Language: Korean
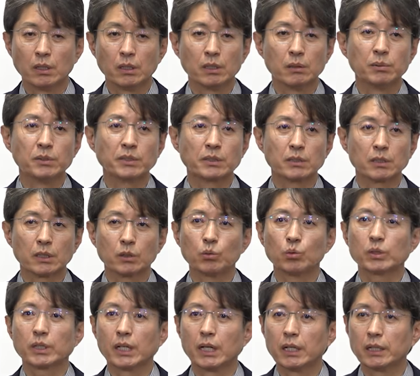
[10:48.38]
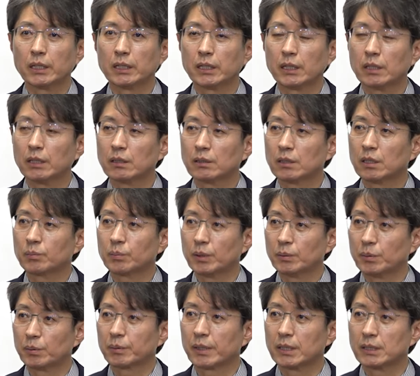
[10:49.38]
이번 정기국회 안에
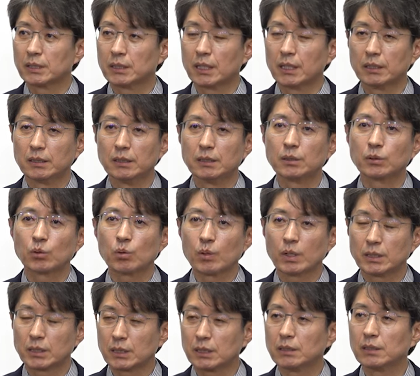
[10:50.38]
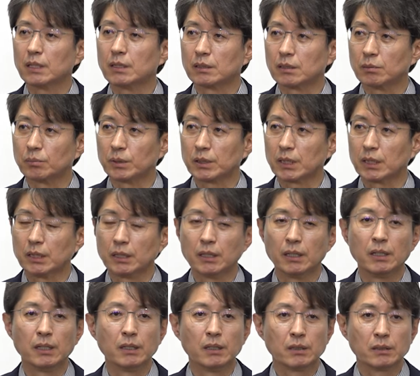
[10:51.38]
특별법 개정안을 통과시킨다는 겁니다.
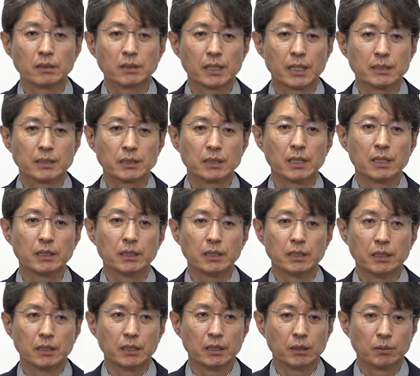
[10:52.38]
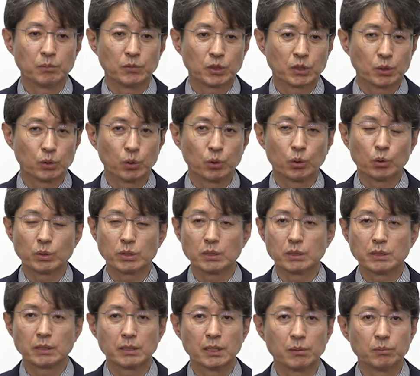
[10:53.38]
그 개정안의 뭐 주요
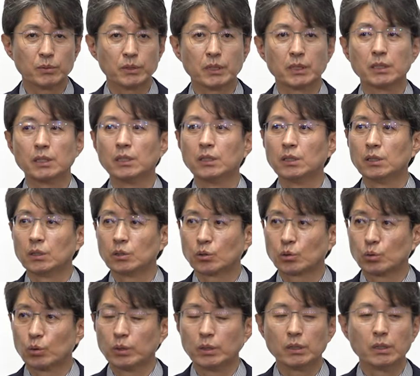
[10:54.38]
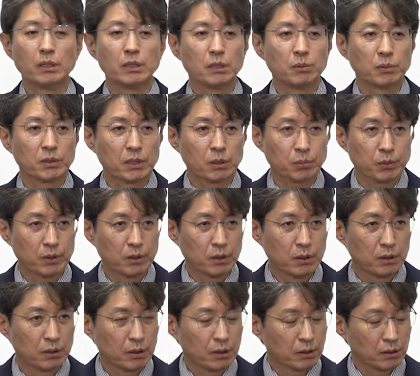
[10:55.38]
요지는 지난번에 조영 의원님이
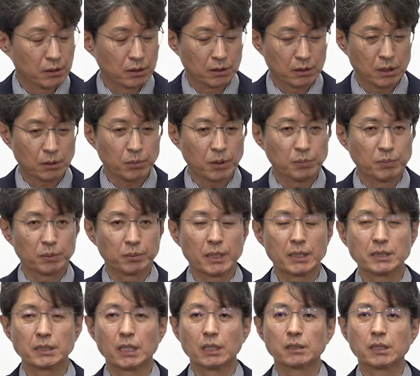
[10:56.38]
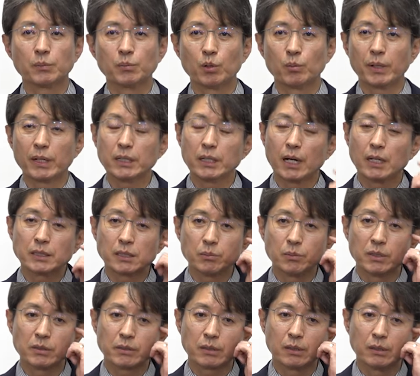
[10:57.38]
특별 저 특별법 개정안 대표
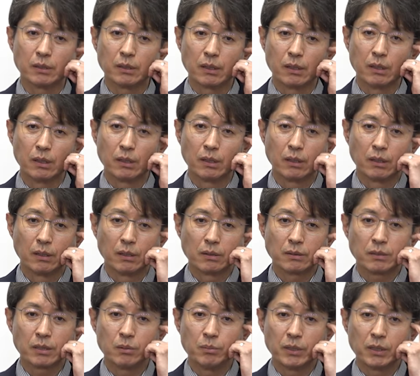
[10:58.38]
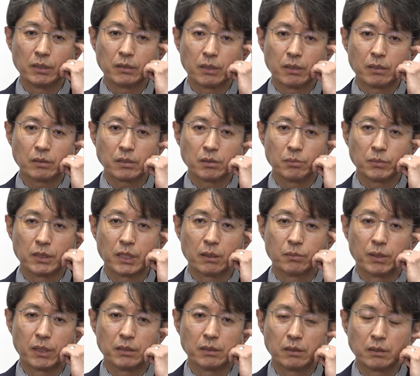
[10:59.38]
발의하시면서 설명을
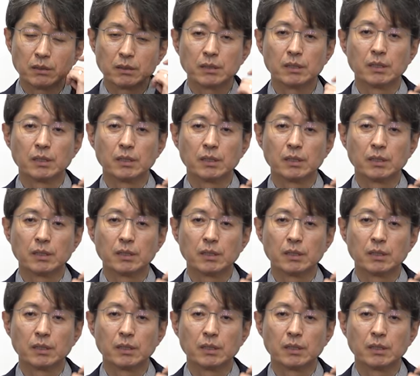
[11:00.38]
드렸습니다만은